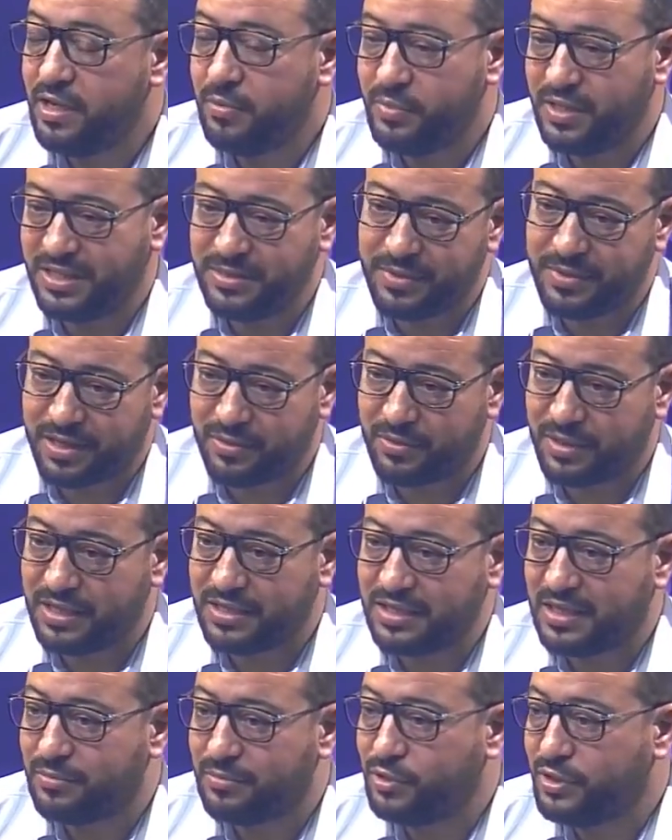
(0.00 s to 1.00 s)
باعتبار انه
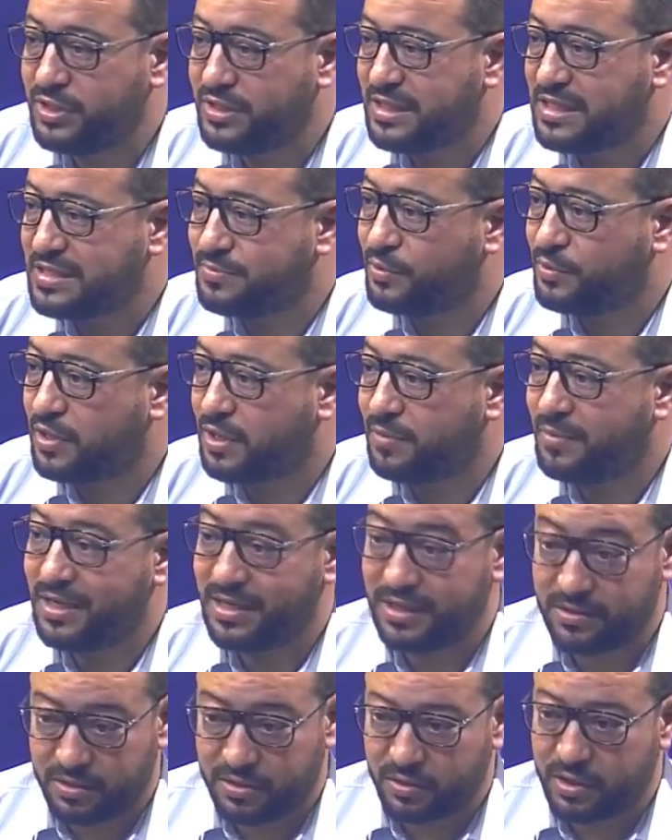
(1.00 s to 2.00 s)
كانت عندنا بوتيك تاع سبور قبل
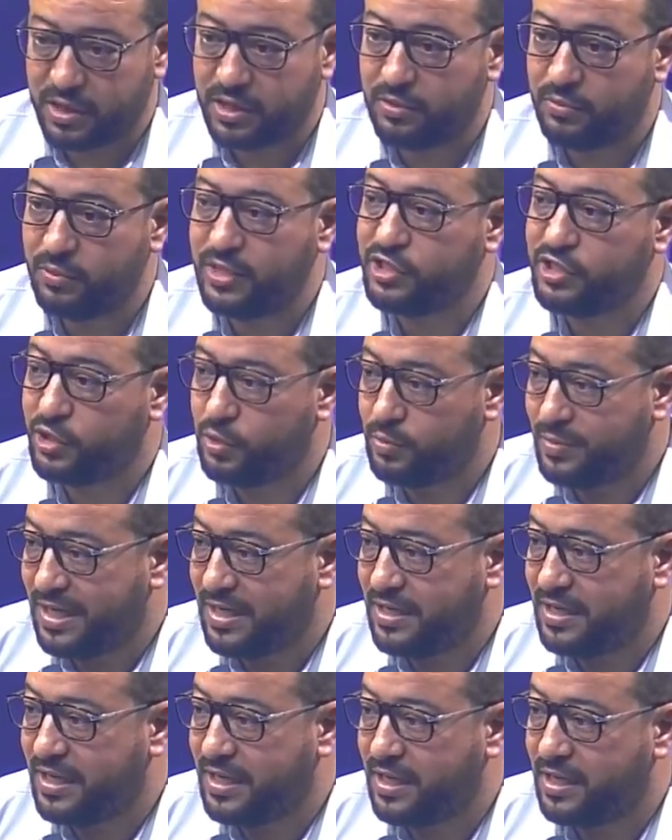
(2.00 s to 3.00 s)
كان دونك كانوا يشريوا من
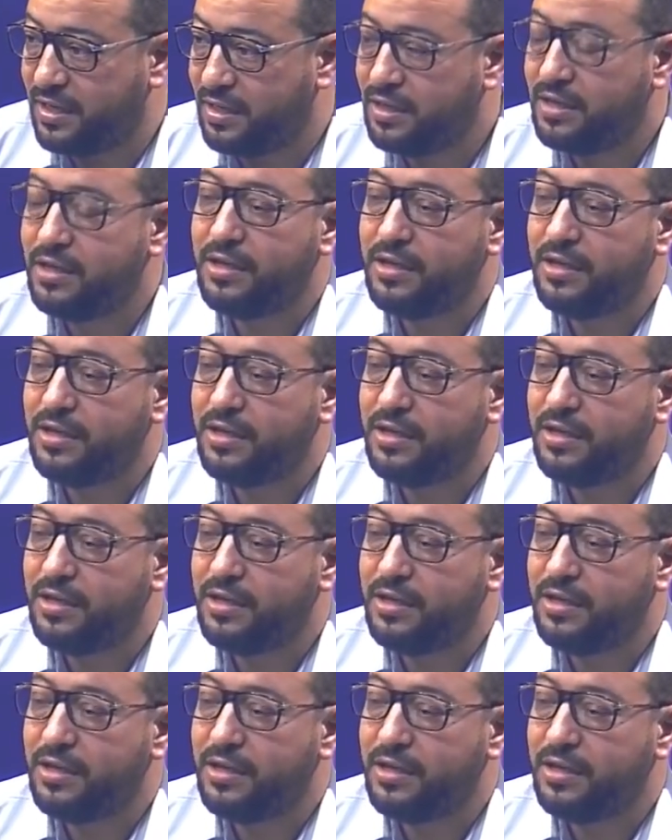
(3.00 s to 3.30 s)
عندنا نحن